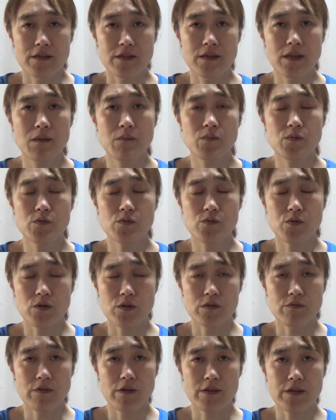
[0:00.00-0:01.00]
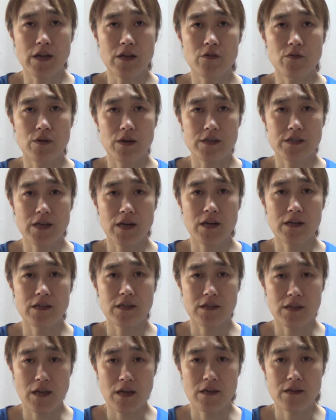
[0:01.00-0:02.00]
眠る時には体温が下がっ
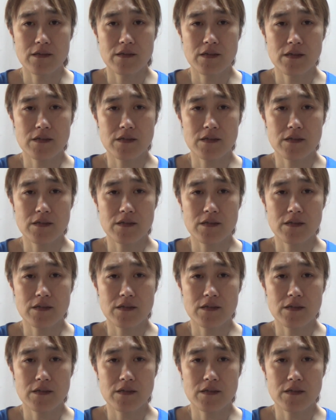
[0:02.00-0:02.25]
てて、